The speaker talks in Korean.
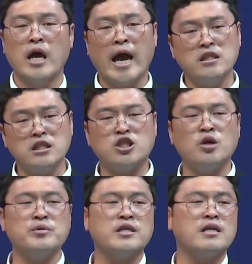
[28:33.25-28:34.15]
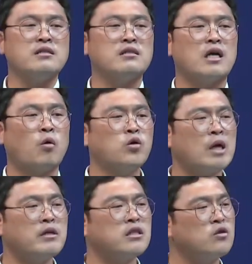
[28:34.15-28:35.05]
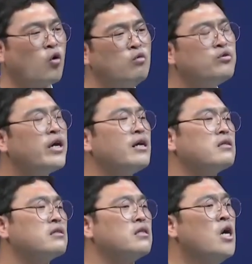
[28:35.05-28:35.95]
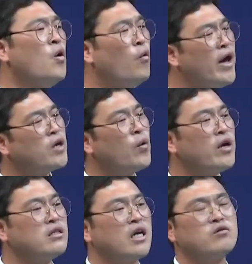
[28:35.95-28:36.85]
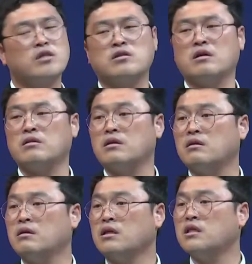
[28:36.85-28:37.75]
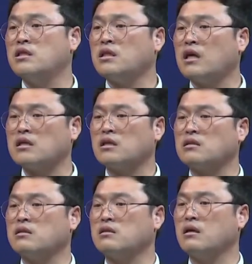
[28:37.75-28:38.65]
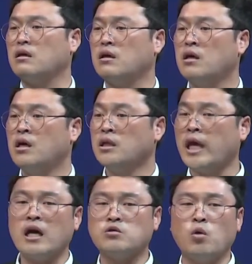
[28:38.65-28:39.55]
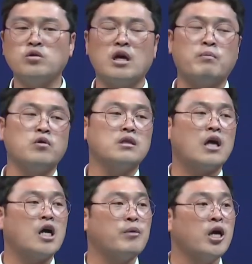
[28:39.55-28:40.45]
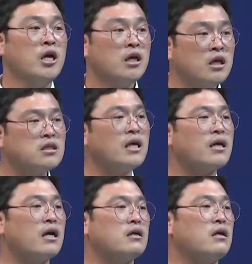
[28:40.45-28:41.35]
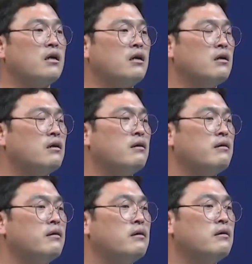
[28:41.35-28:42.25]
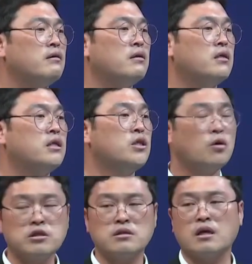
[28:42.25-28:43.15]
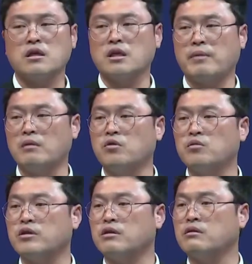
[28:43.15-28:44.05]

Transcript: 애들 시험 기간이잖아. 고3 학생도 공부해야지. 왜 교회를 데려가서 그 시간 아깝게 그래. 대학 좋은 대학 보낸 다음에 그때 가게 해. 이것이 사단의 방법이에요.